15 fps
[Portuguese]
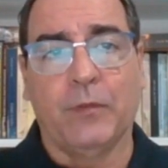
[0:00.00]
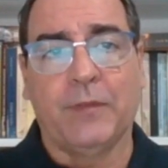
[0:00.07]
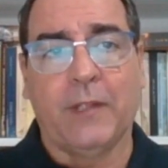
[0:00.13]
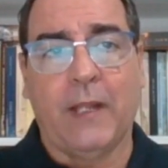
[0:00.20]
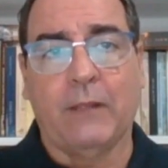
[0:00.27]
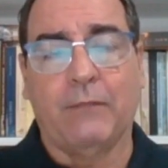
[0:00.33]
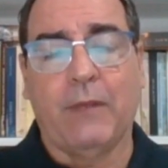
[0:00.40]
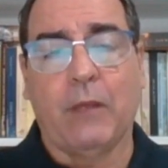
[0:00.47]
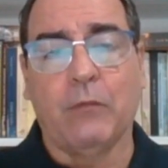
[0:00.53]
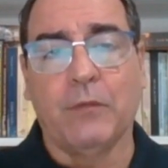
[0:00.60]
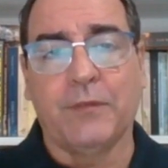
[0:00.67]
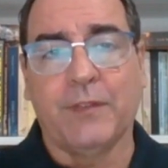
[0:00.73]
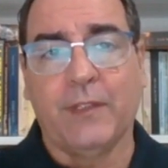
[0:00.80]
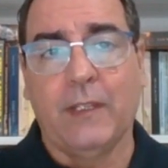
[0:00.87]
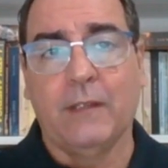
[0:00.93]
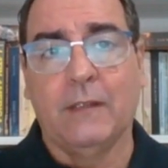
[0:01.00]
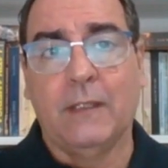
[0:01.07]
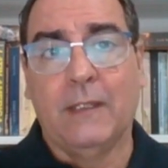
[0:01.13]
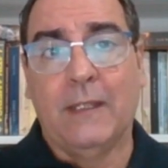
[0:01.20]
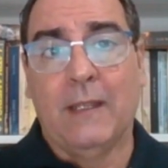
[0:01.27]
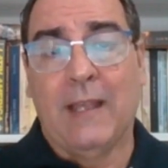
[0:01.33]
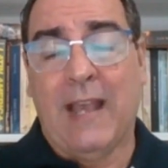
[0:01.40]
Pô, será que vai
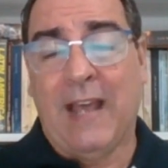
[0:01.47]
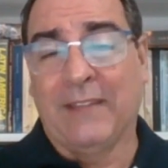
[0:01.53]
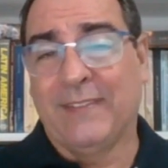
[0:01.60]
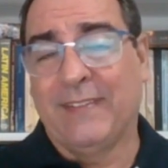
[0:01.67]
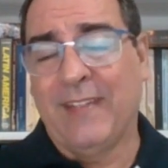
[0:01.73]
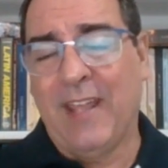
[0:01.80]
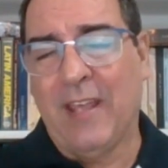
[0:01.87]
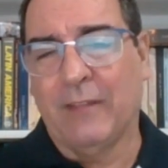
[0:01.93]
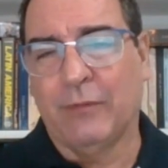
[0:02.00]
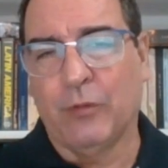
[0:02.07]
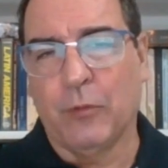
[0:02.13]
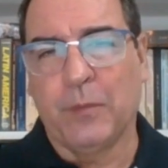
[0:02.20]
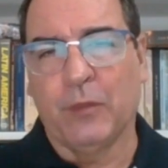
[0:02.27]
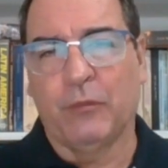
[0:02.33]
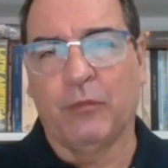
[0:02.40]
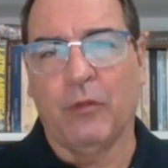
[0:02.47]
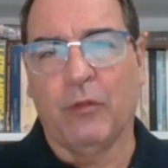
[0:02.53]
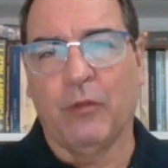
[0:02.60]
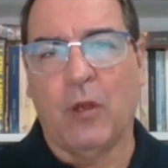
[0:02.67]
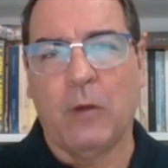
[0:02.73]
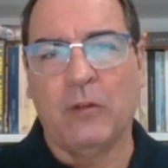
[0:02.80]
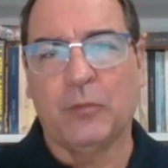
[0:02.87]
conseguir acesso ao
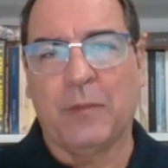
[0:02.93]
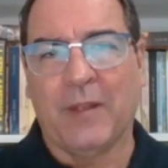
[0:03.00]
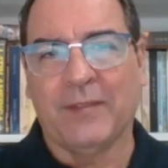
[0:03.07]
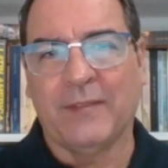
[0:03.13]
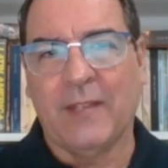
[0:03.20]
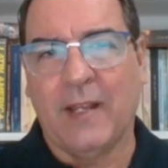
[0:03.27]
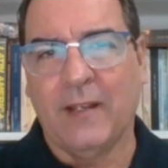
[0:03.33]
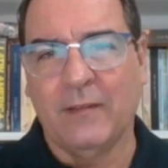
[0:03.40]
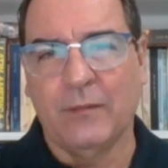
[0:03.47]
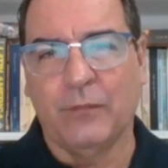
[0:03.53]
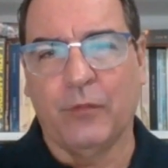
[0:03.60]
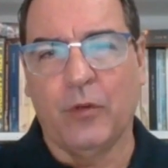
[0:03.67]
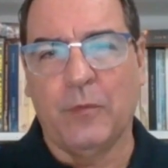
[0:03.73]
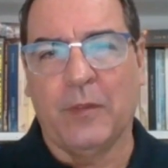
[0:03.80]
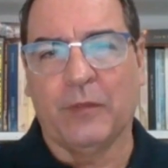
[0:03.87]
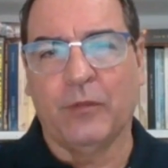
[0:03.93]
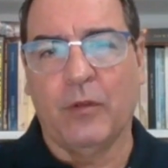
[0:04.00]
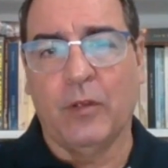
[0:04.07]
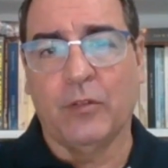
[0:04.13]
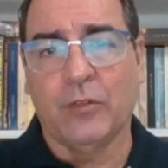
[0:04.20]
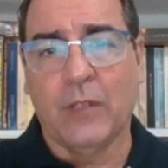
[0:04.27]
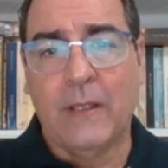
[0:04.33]
pessoal, eles passarem as
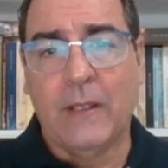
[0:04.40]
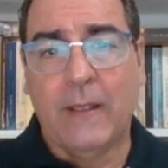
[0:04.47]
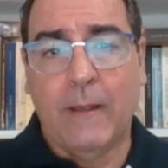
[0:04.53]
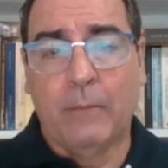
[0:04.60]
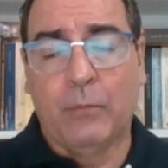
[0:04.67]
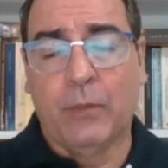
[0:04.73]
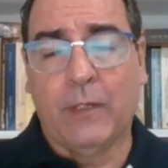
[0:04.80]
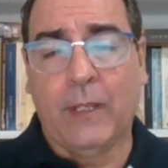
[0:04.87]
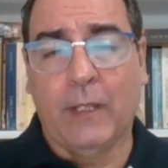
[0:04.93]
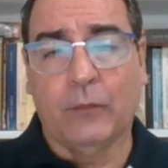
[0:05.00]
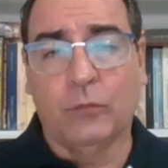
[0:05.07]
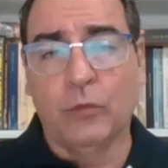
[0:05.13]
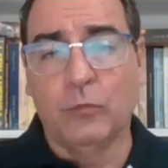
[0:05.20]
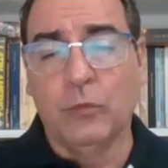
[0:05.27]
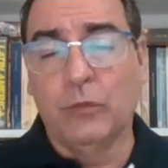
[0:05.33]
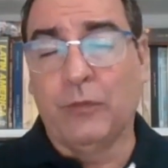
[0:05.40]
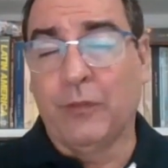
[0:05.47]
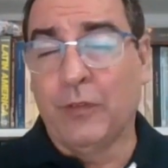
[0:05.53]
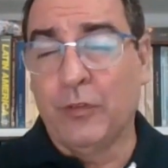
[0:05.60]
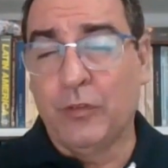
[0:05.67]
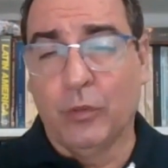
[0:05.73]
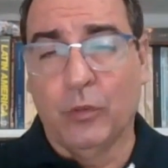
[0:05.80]
informações? Porque é tudo muito
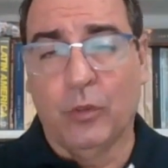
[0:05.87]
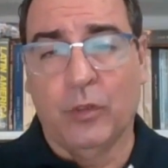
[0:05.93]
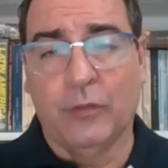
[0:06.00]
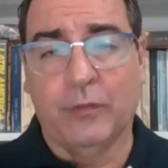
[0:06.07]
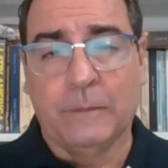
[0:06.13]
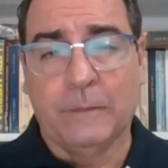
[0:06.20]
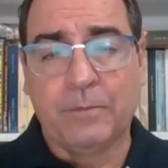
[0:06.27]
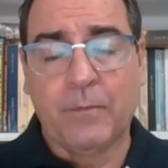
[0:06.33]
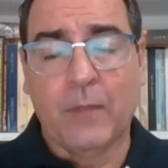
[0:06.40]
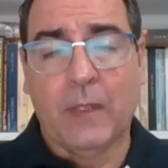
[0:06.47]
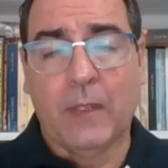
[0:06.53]
sigiloso.